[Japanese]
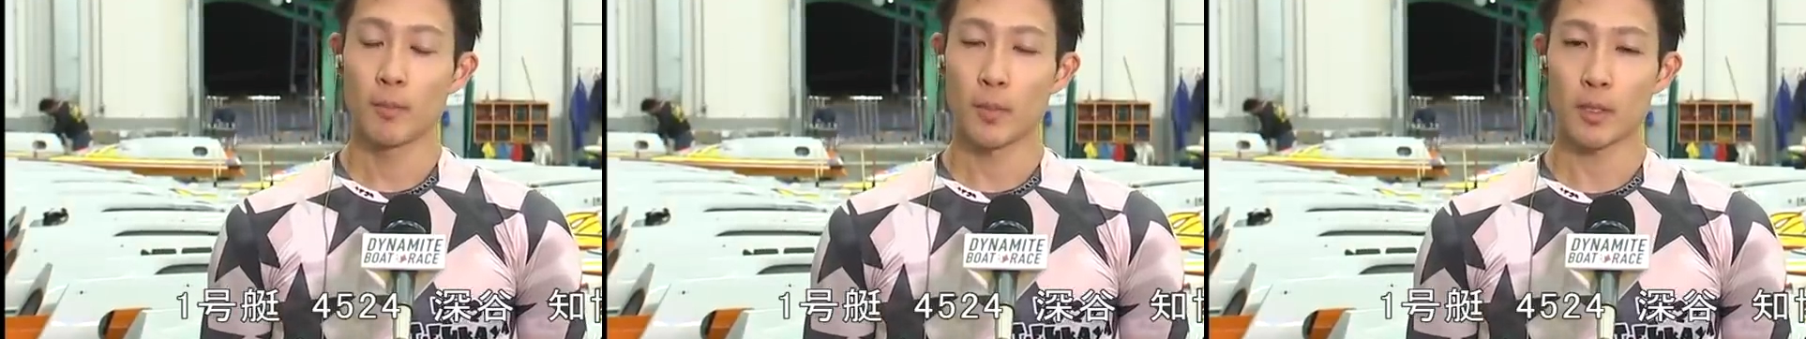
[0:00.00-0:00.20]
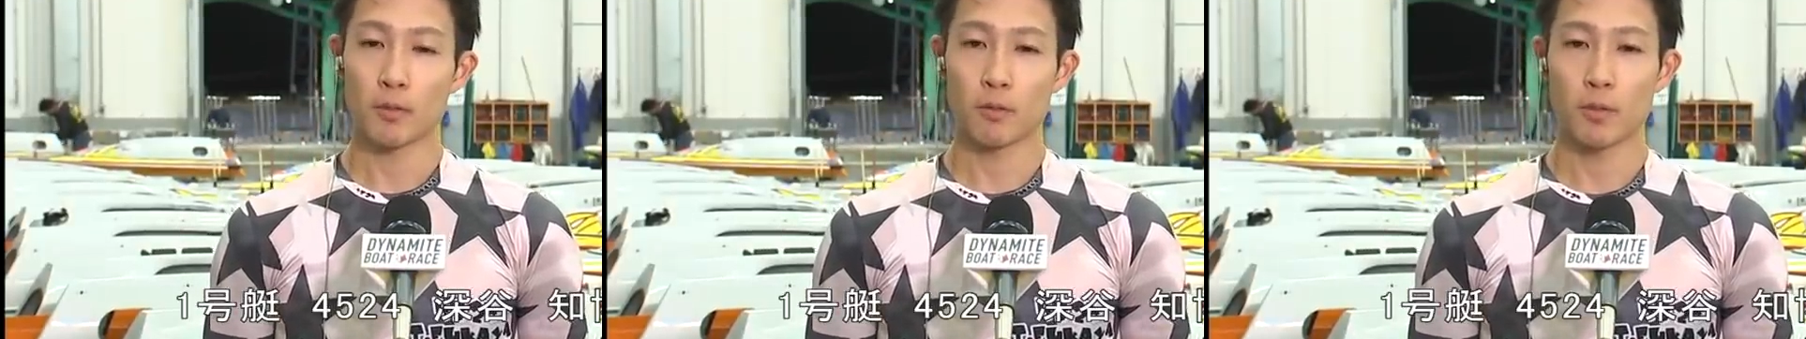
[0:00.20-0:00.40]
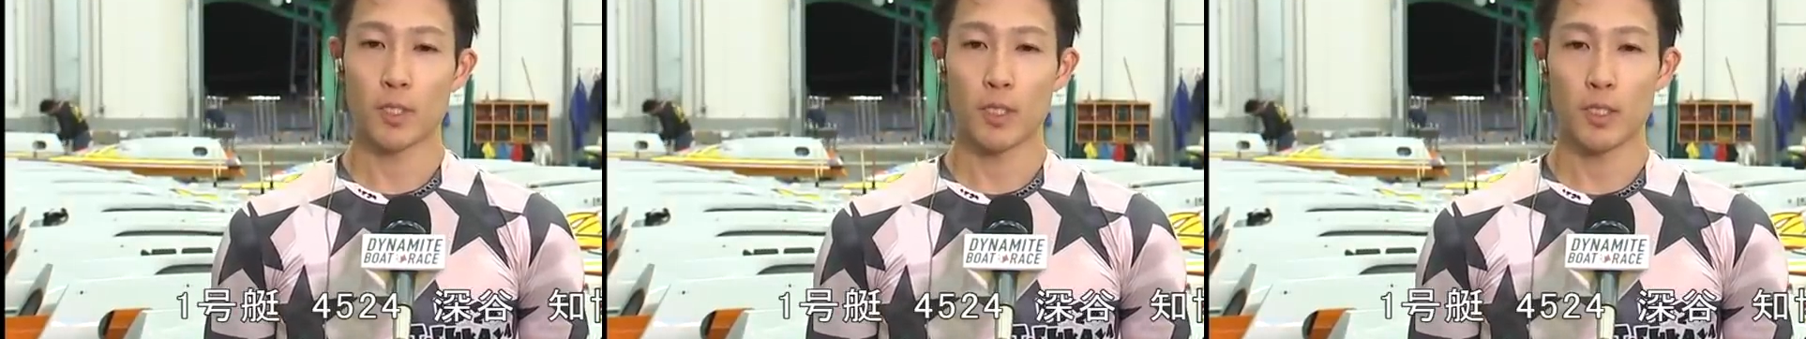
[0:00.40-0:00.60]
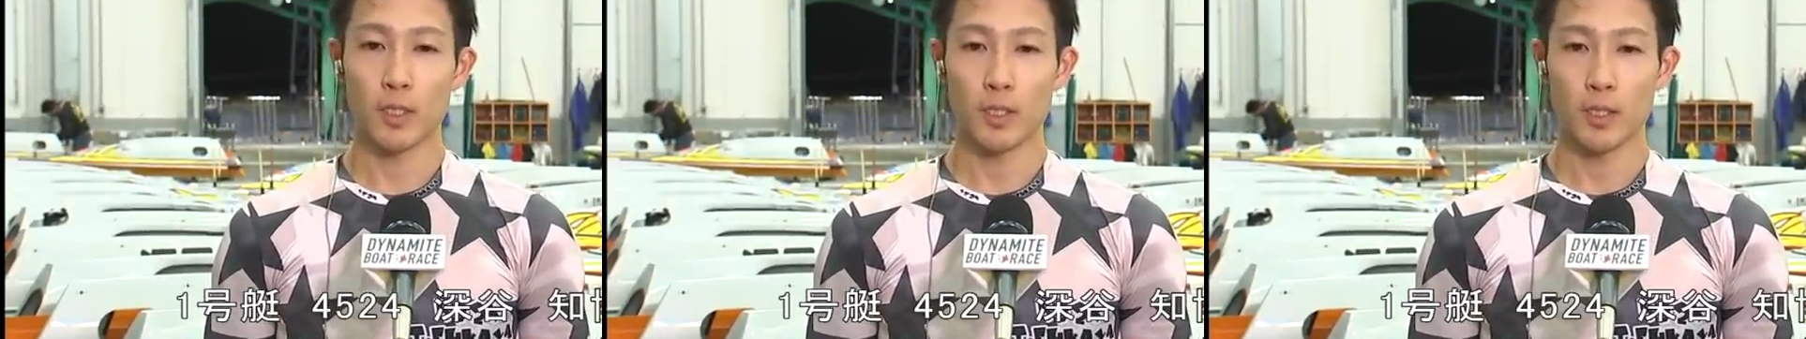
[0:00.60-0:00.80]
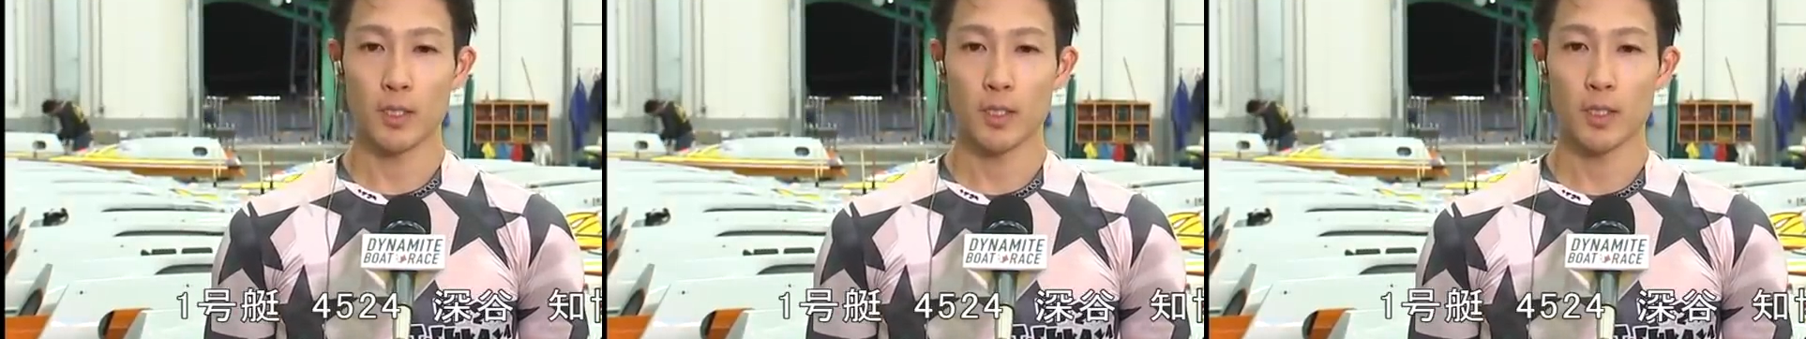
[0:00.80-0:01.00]
まあそんな
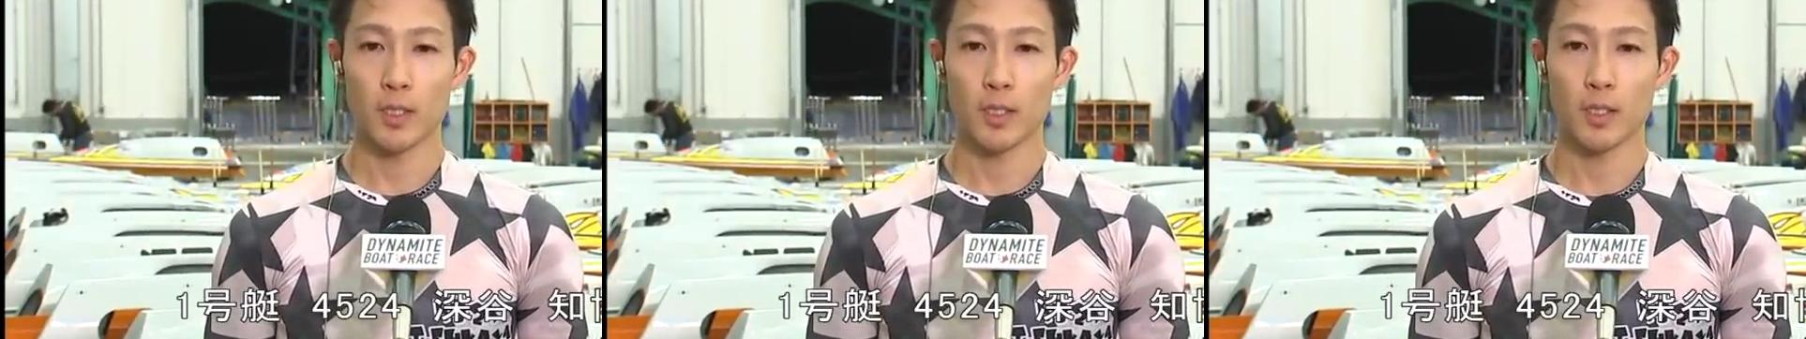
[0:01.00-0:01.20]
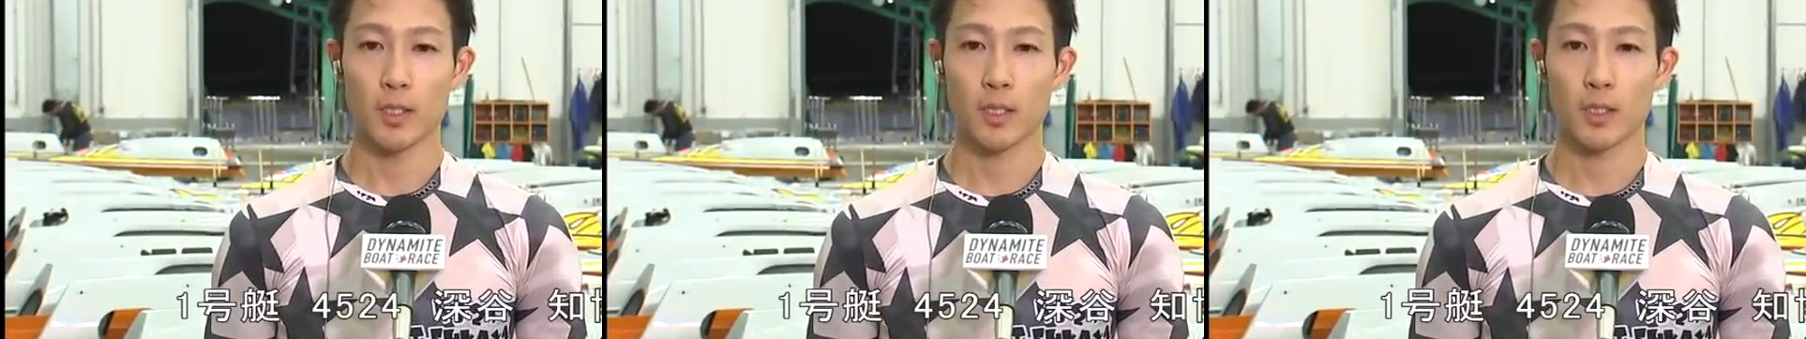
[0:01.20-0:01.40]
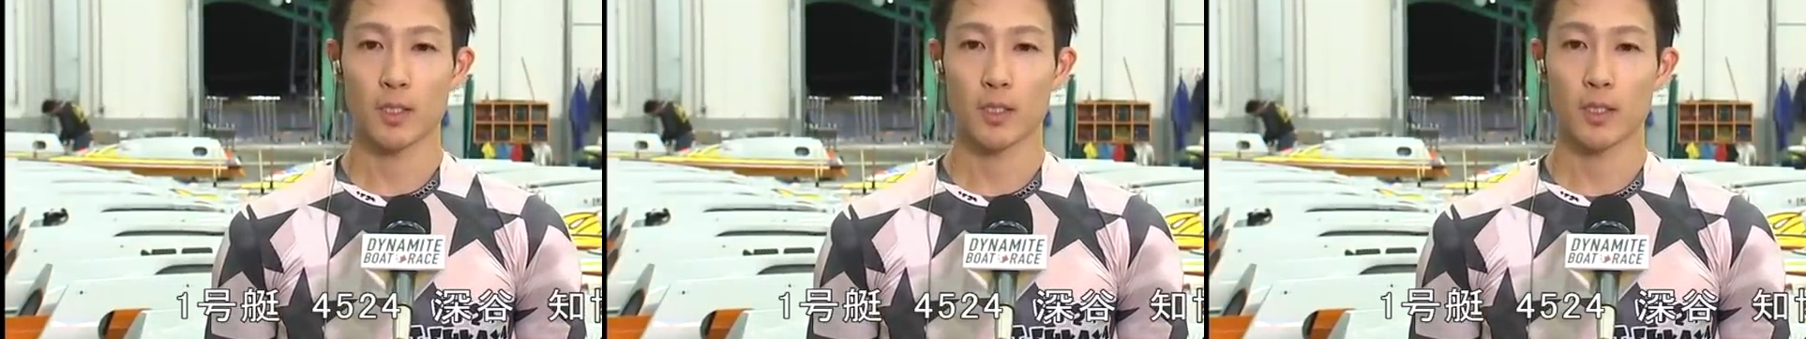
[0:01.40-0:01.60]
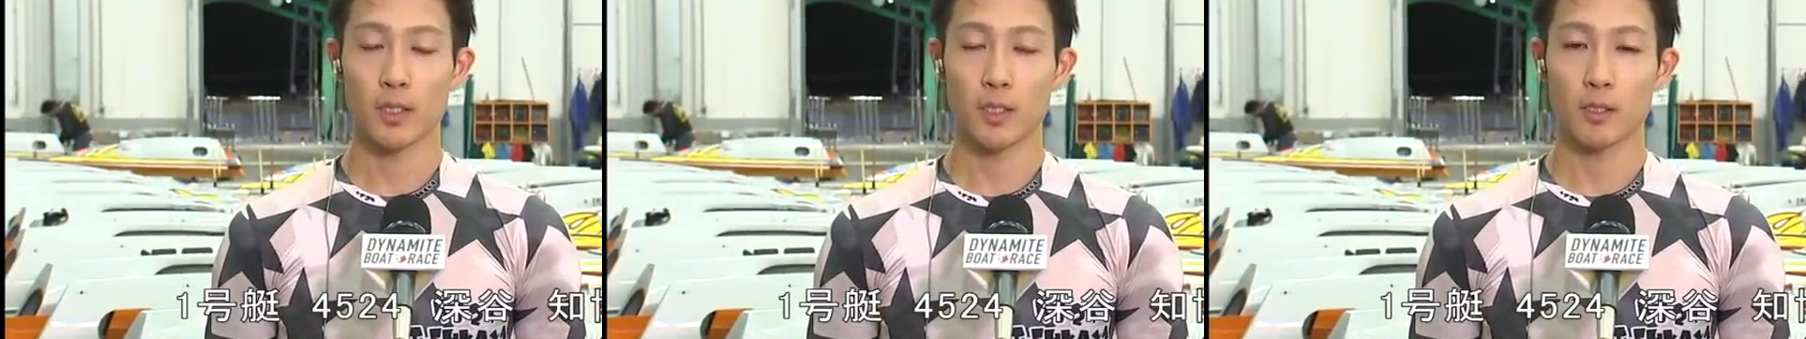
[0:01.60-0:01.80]
に気